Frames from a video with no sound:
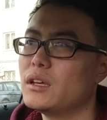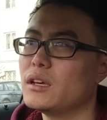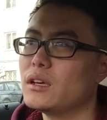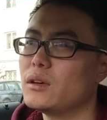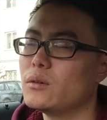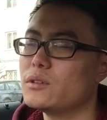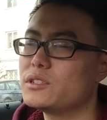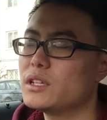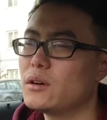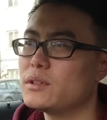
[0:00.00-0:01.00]
呃，我
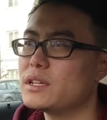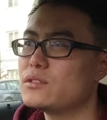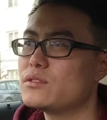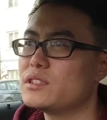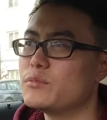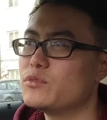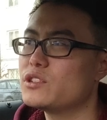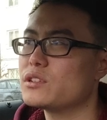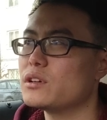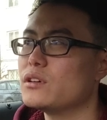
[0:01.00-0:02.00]
知道我在做节目
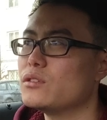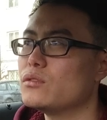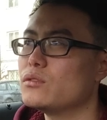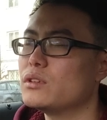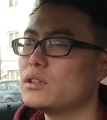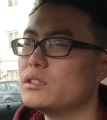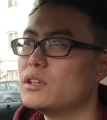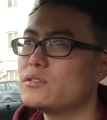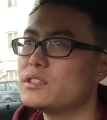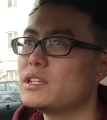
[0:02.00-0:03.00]
的时候
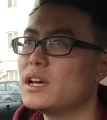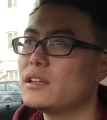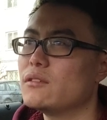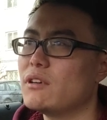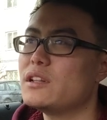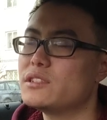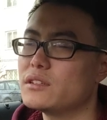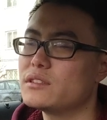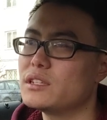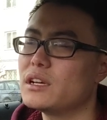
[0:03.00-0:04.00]
要尽量的完
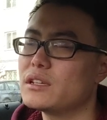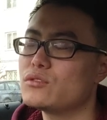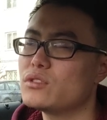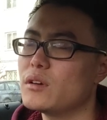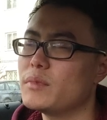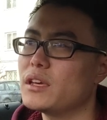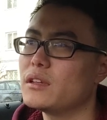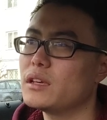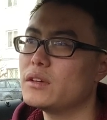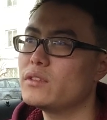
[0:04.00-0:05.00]
整、尽量的全
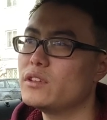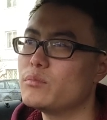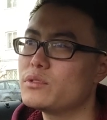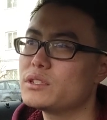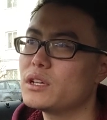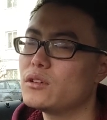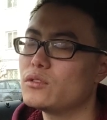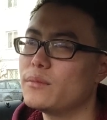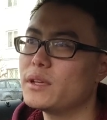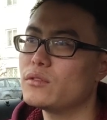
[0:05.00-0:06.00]
面，因为你不知道
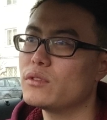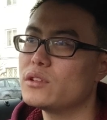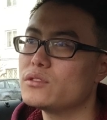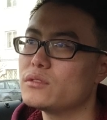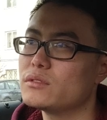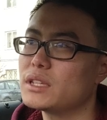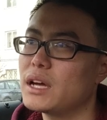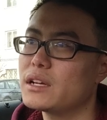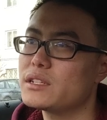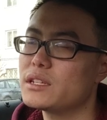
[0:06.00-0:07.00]
对面的观众
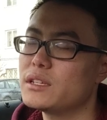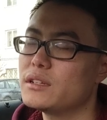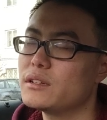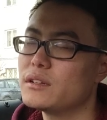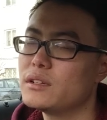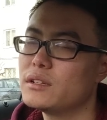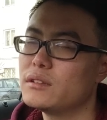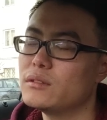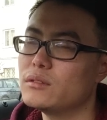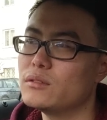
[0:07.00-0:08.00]
他是一个，
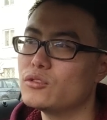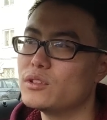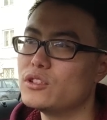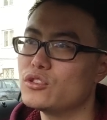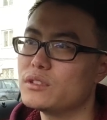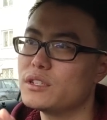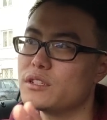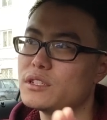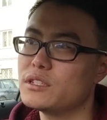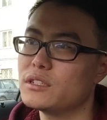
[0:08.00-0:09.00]
嗯，对你说的这
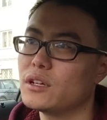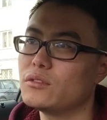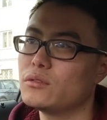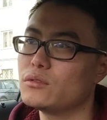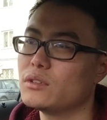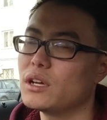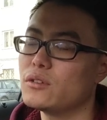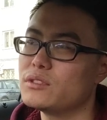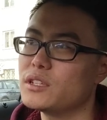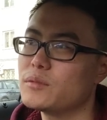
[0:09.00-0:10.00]
个事情到底有多
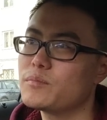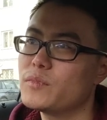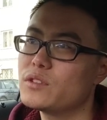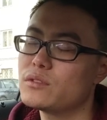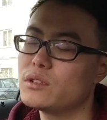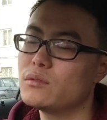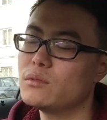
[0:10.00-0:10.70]
了解。所以